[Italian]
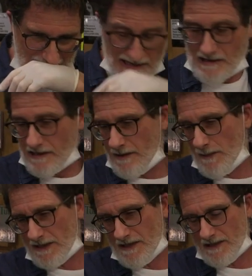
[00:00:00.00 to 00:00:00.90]
è la
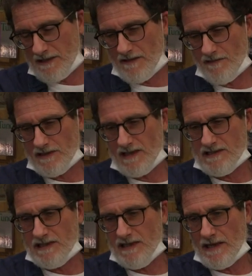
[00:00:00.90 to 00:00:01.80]
Grammatica della
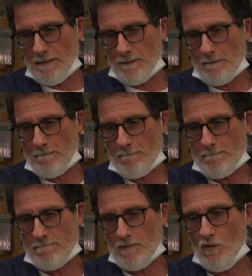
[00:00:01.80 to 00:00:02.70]
Fantasia,
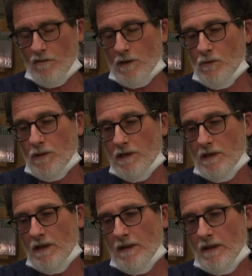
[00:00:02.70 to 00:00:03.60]
dove
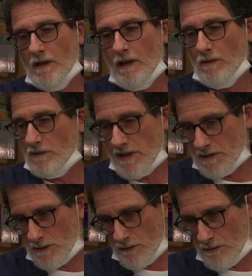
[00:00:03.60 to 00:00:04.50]
lui, un
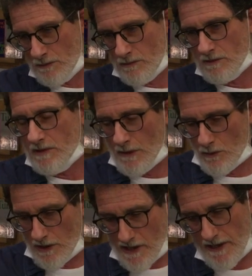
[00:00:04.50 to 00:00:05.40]
testo che
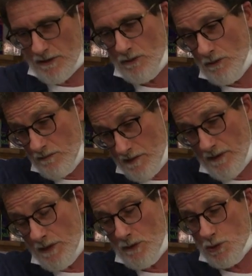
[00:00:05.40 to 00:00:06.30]
ho riletto,
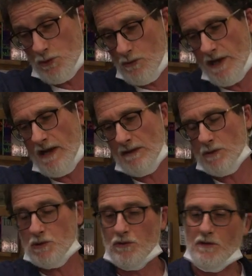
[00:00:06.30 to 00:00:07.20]
veramente ho
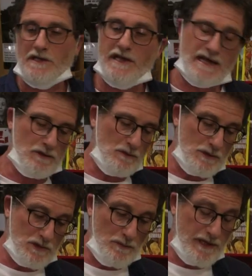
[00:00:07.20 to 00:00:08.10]
studiato, sottolineato in
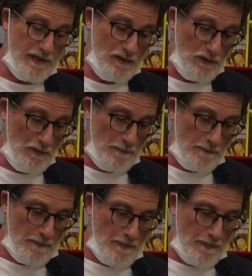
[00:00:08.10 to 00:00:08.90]
questo periodo,